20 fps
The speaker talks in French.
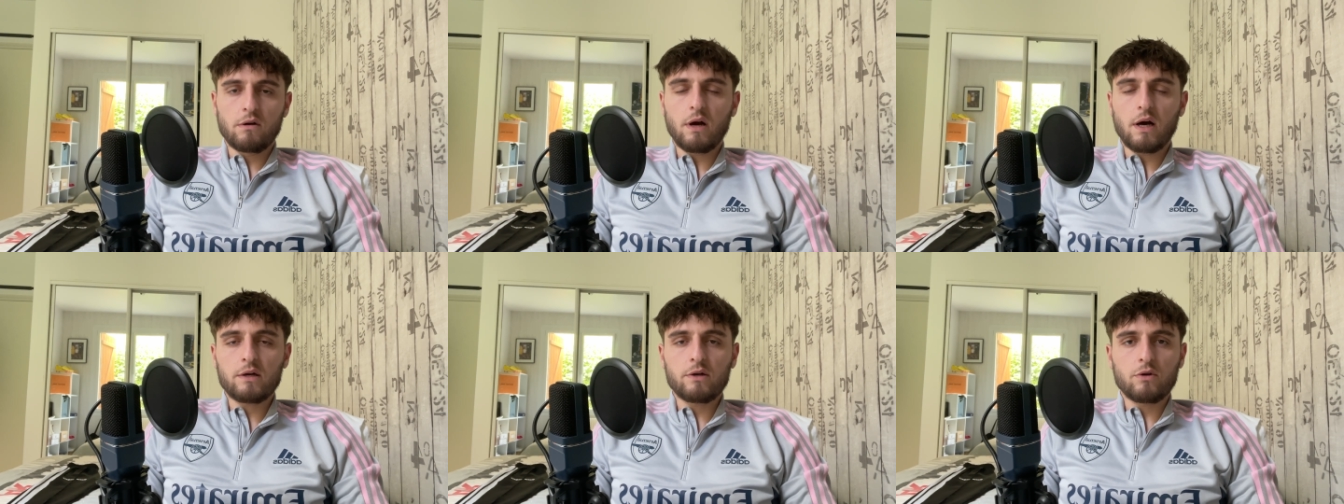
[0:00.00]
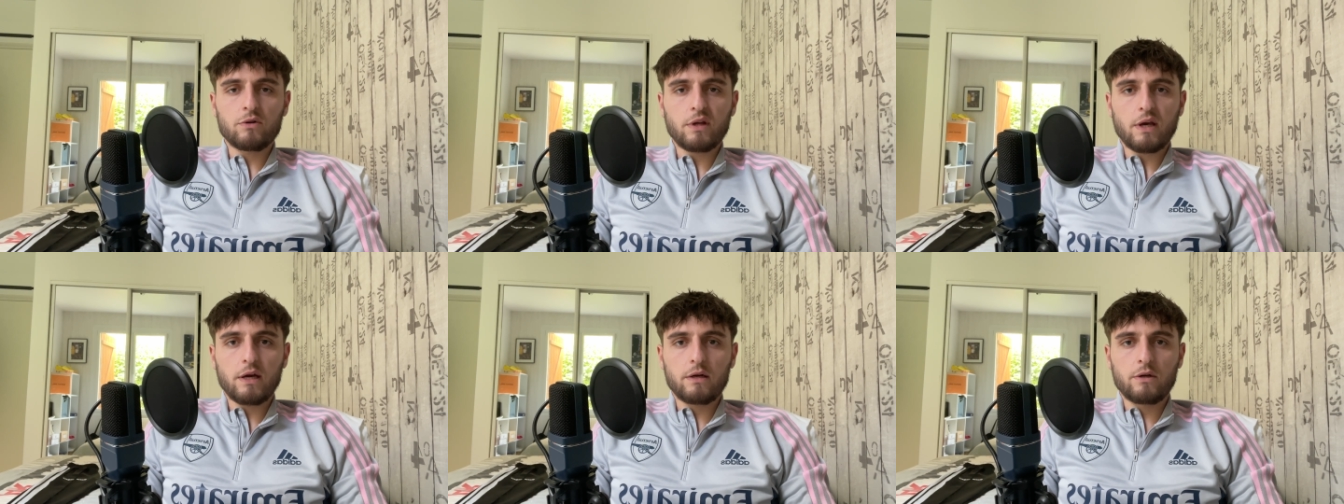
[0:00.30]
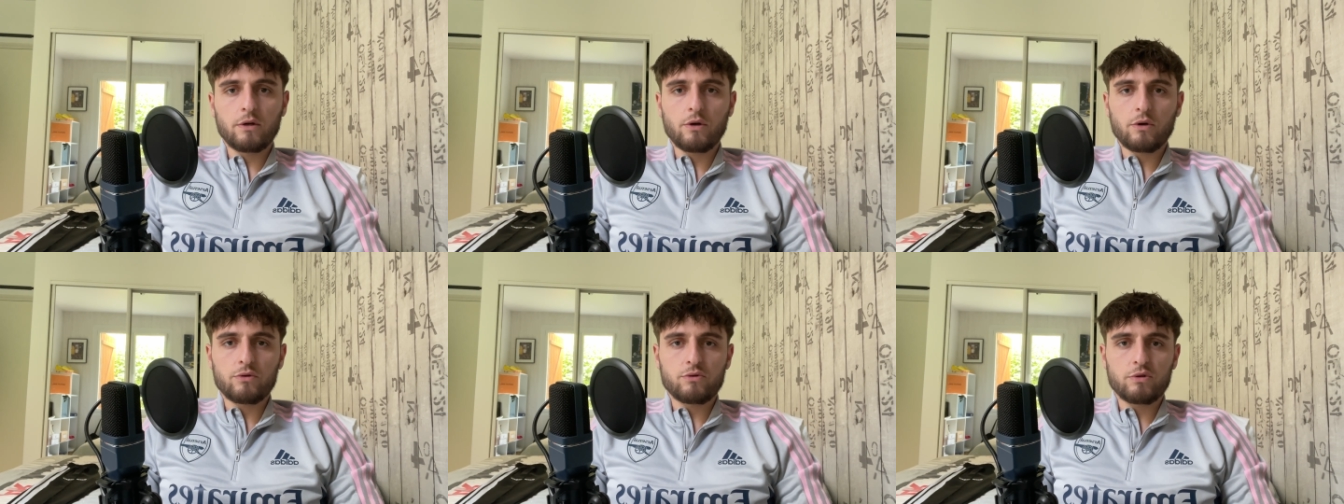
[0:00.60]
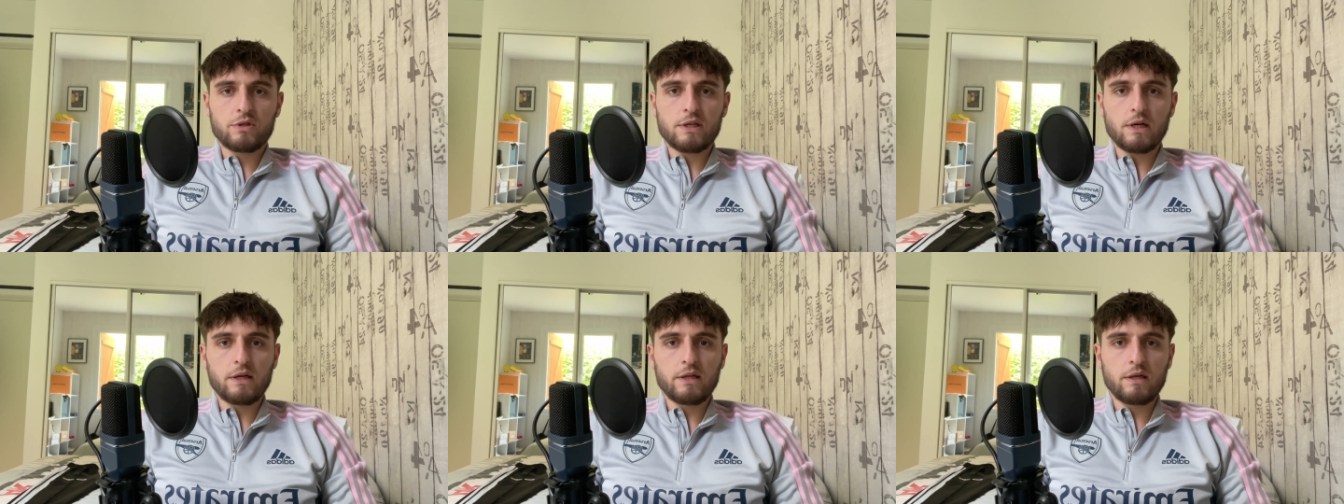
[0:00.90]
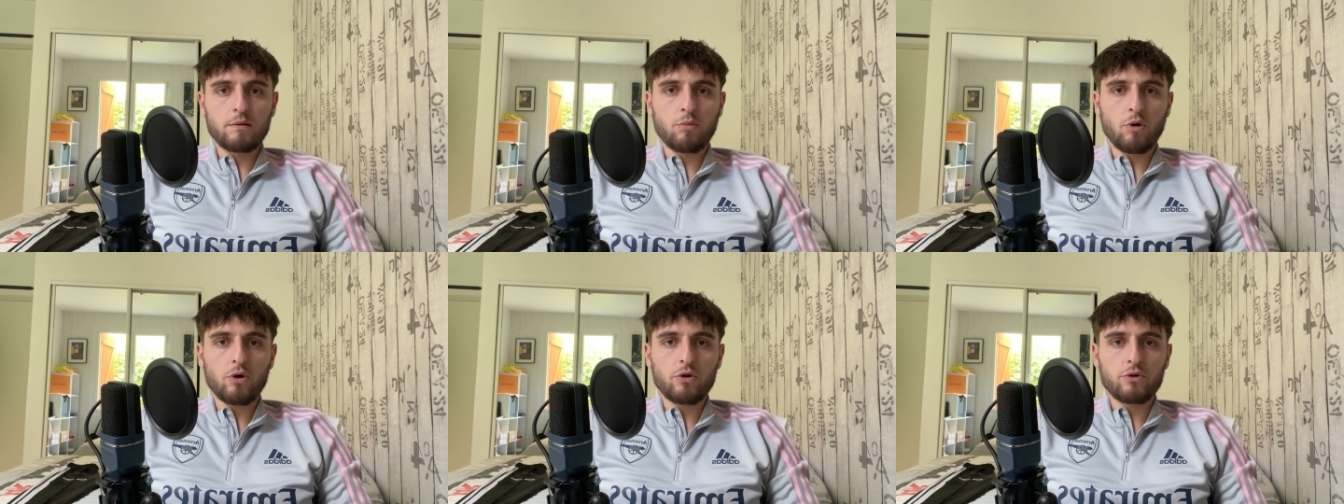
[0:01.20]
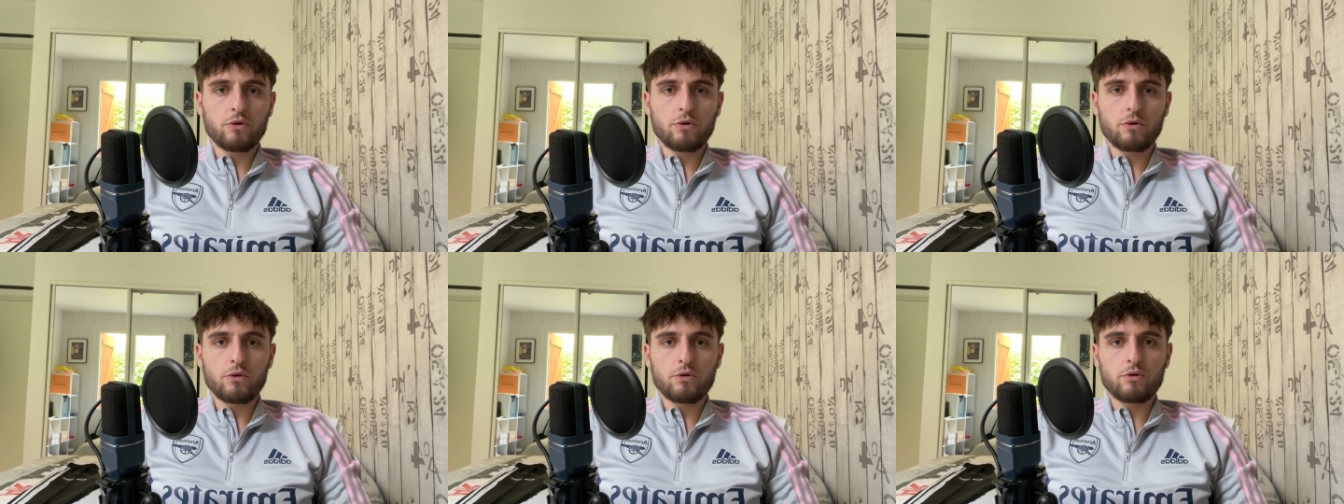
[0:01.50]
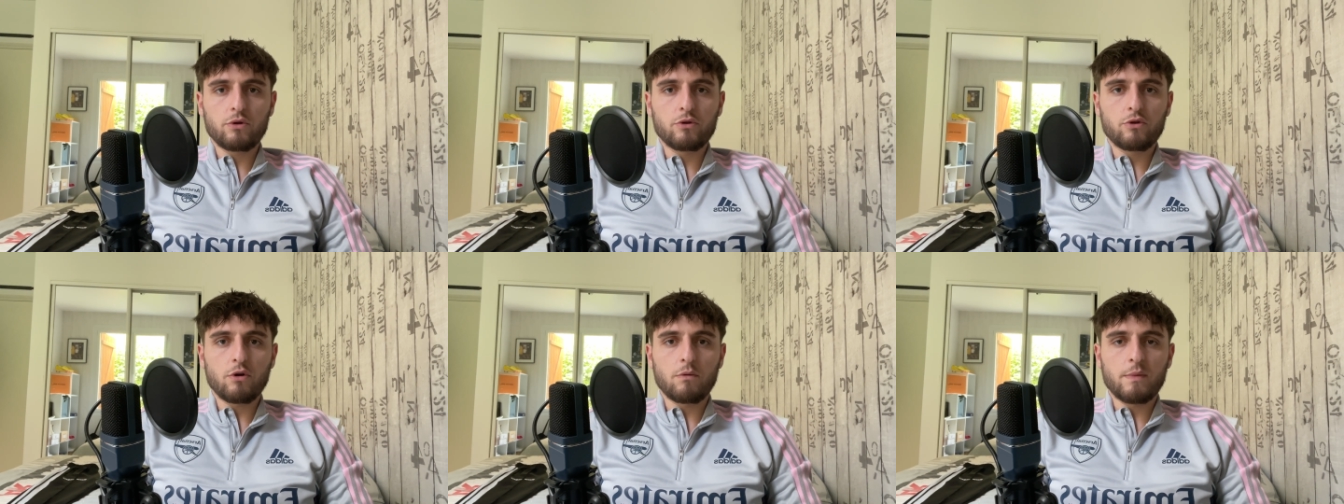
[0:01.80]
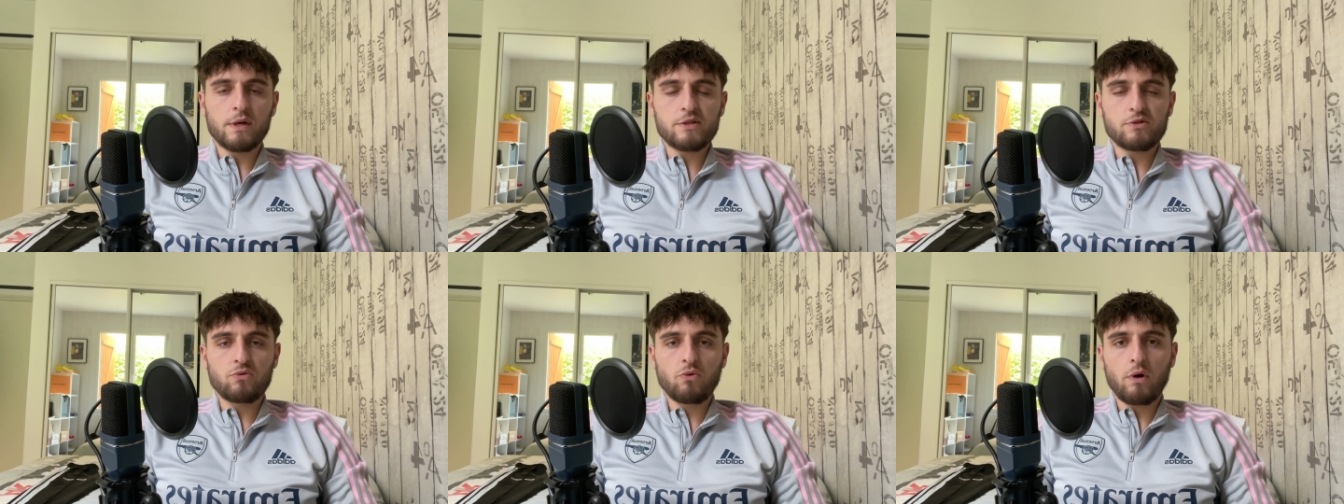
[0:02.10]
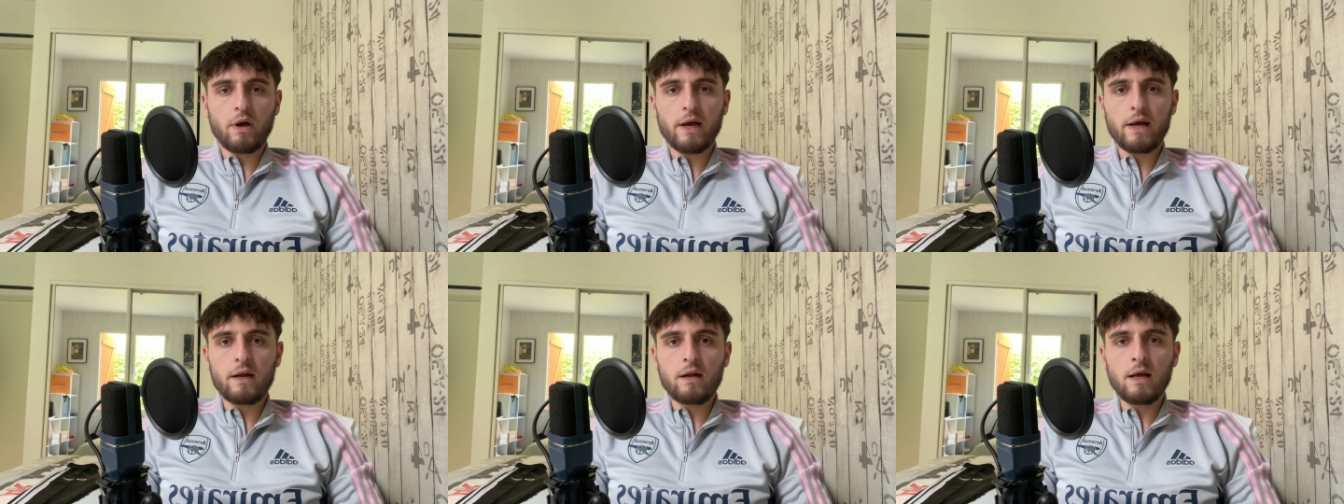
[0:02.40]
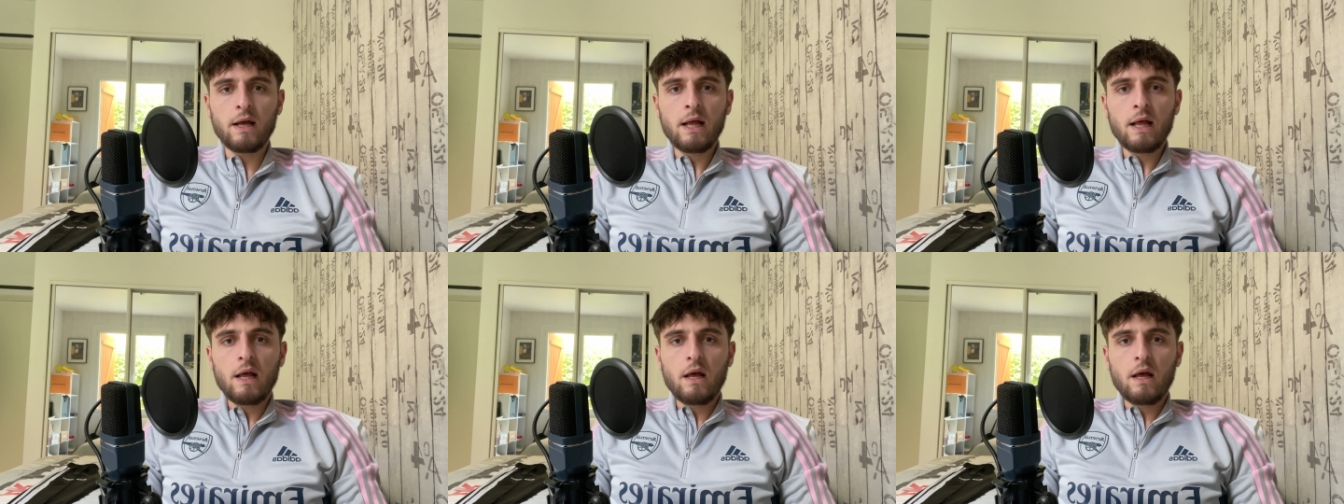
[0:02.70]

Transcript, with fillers: un entraîneur du calibre de, Thomas Tuchel.